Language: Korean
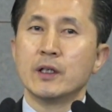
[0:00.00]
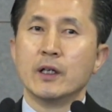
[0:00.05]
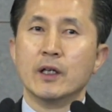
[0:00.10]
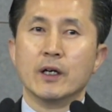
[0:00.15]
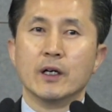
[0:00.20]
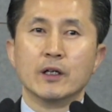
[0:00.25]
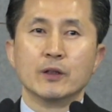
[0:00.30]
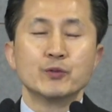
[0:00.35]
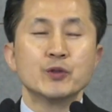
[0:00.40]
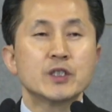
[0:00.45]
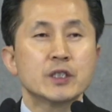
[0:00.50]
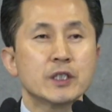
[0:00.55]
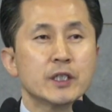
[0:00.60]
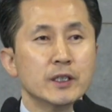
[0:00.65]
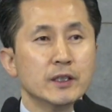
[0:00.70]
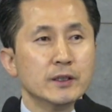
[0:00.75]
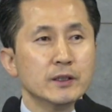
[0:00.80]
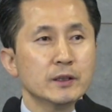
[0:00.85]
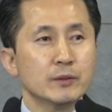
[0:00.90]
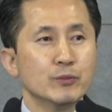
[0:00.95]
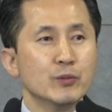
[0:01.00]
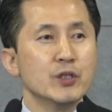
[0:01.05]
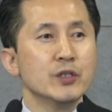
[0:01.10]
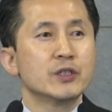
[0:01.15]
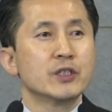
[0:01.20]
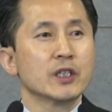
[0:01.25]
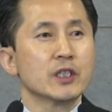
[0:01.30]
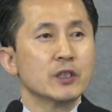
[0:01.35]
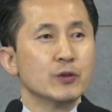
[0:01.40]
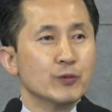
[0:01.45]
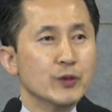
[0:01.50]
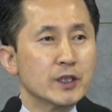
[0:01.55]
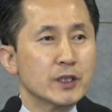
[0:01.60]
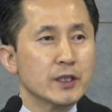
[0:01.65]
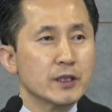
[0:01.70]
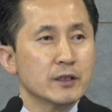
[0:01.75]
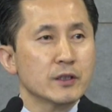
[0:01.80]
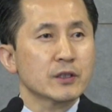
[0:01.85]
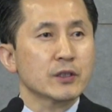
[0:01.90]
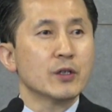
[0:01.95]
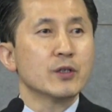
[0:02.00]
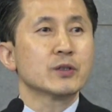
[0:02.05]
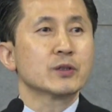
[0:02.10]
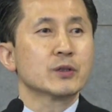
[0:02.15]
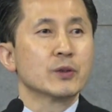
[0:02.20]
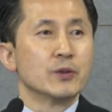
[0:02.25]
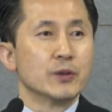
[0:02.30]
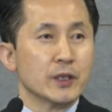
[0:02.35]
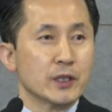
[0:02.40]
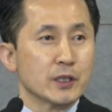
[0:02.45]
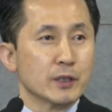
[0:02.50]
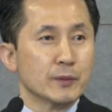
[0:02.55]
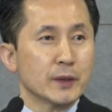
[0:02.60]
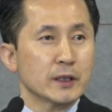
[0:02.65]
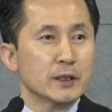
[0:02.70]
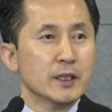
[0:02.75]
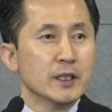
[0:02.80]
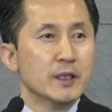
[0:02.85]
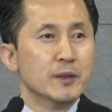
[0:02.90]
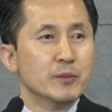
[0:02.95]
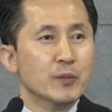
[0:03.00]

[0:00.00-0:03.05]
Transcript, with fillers: 어, 위치는 물리적인 위치는 성소이지만